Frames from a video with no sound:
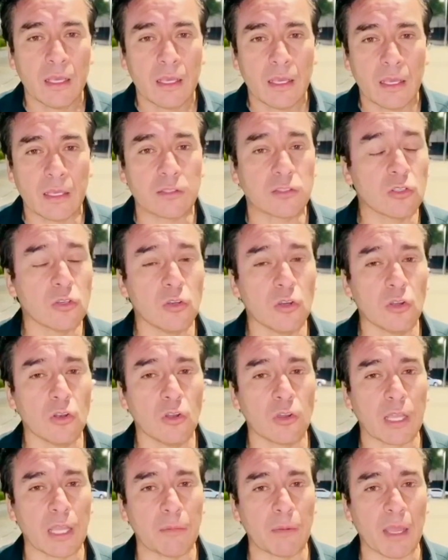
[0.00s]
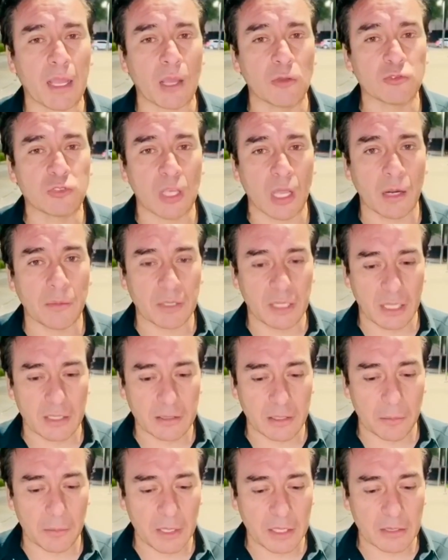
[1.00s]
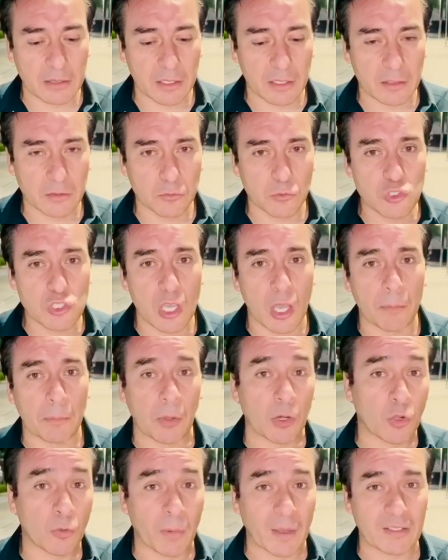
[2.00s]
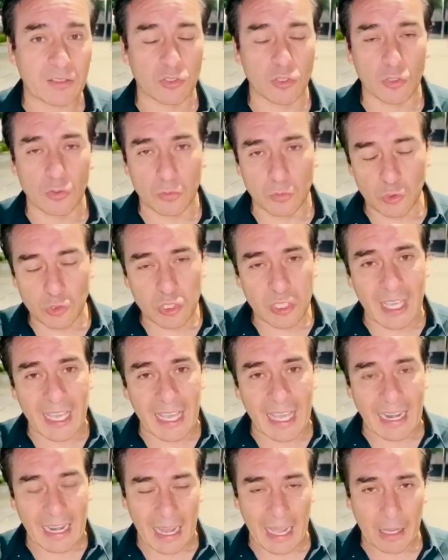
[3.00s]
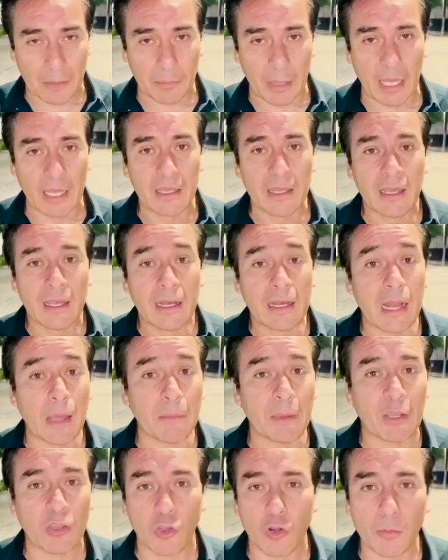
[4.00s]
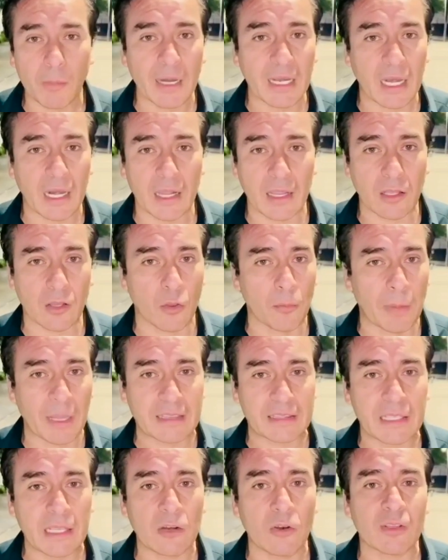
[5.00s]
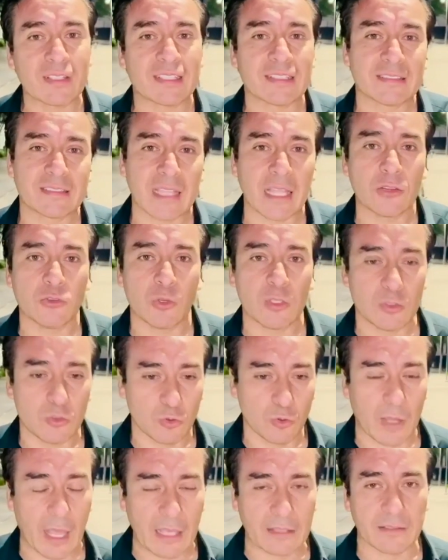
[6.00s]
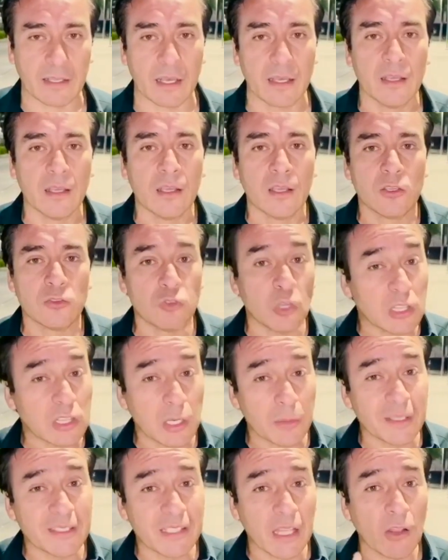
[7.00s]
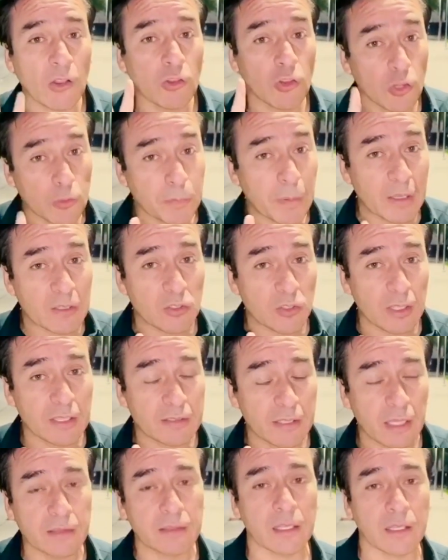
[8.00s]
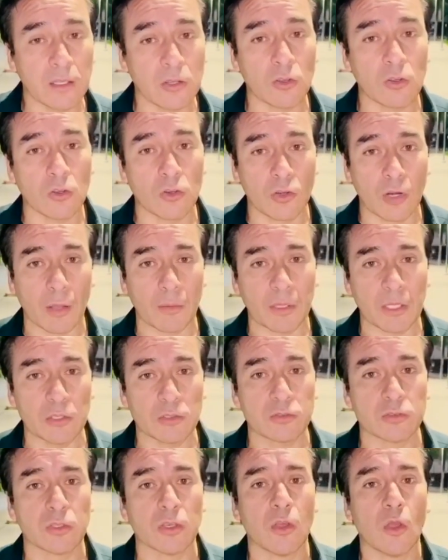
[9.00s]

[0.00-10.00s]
Esto lo que va a causar evidentemente es mucha preocupación, mucha alarma. La mejor manera de combatirlo es estando en su casa. Yo he entrevistado dos personas que han tenido coronavirus,